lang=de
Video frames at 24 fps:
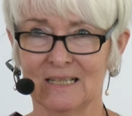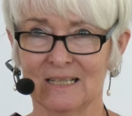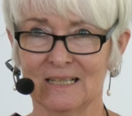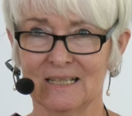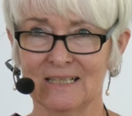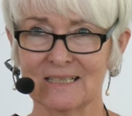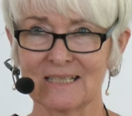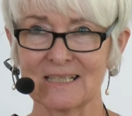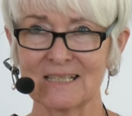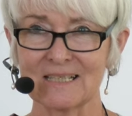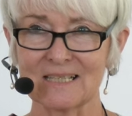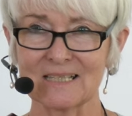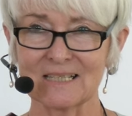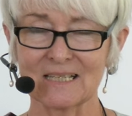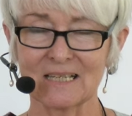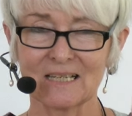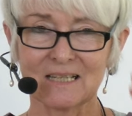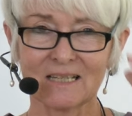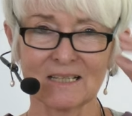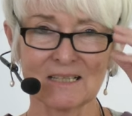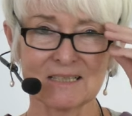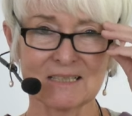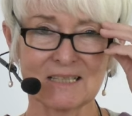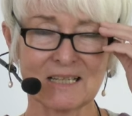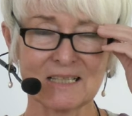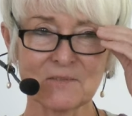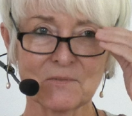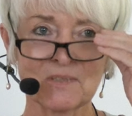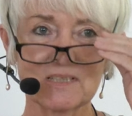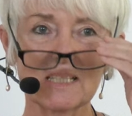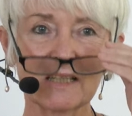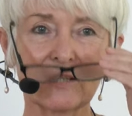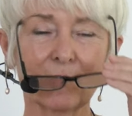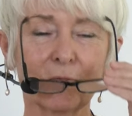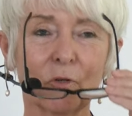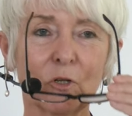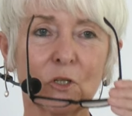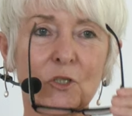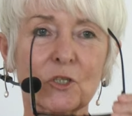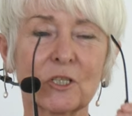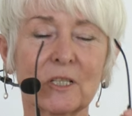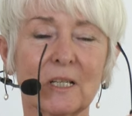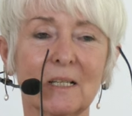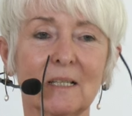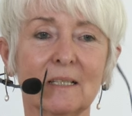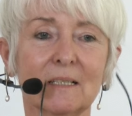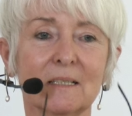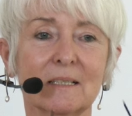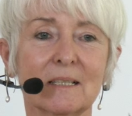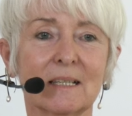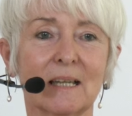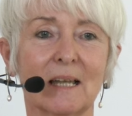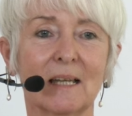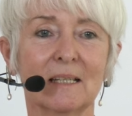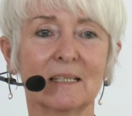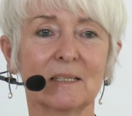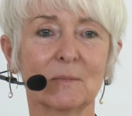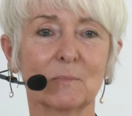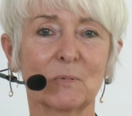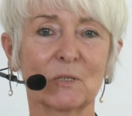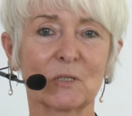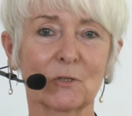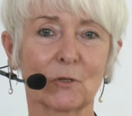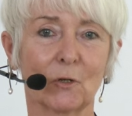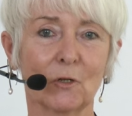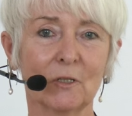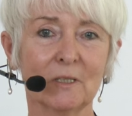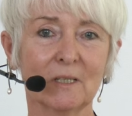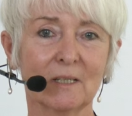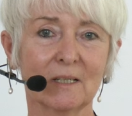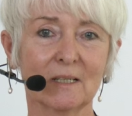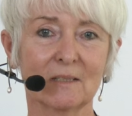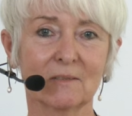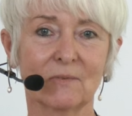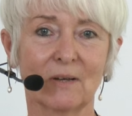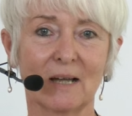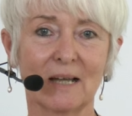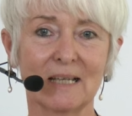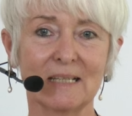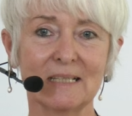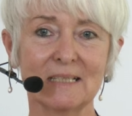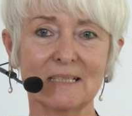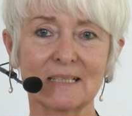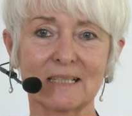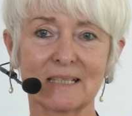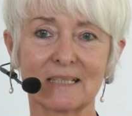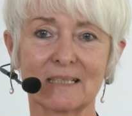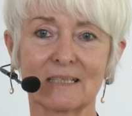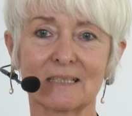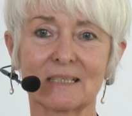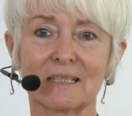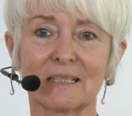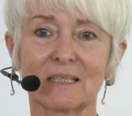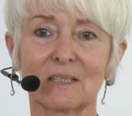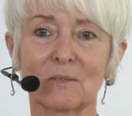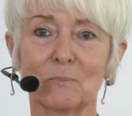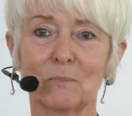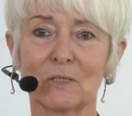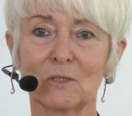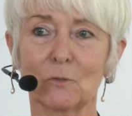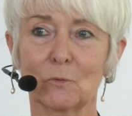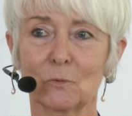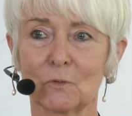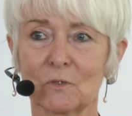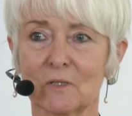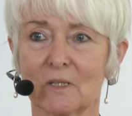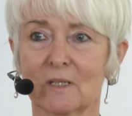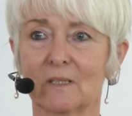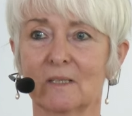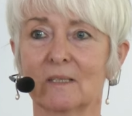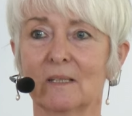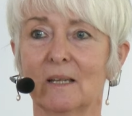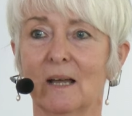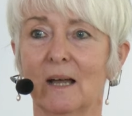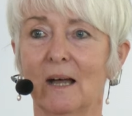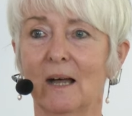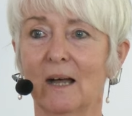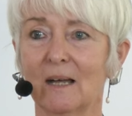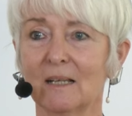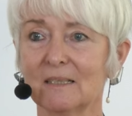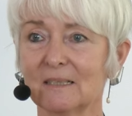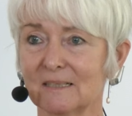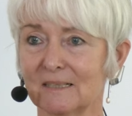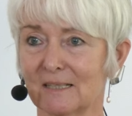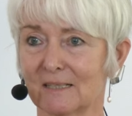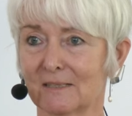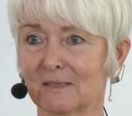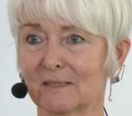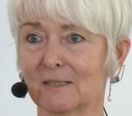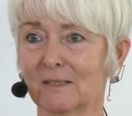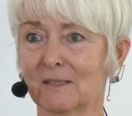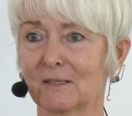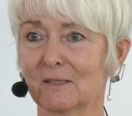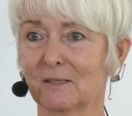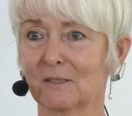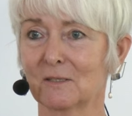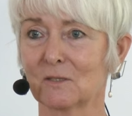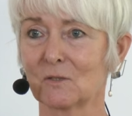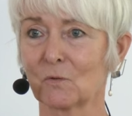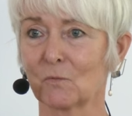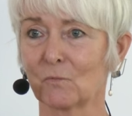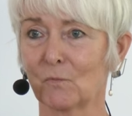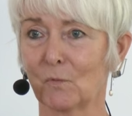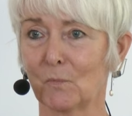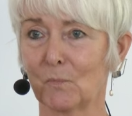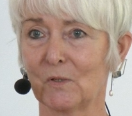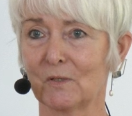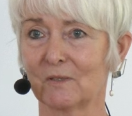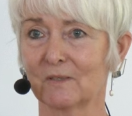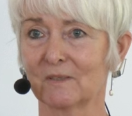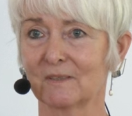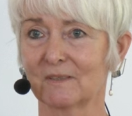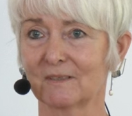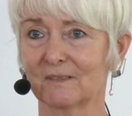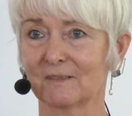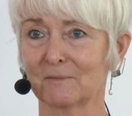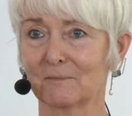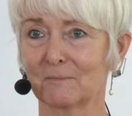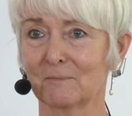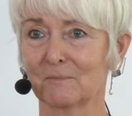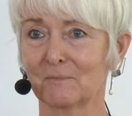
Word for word: Es ist das, was ich vorstelle, ist eine besondere Weise, sich mit unseren Ahnen zu verbinden,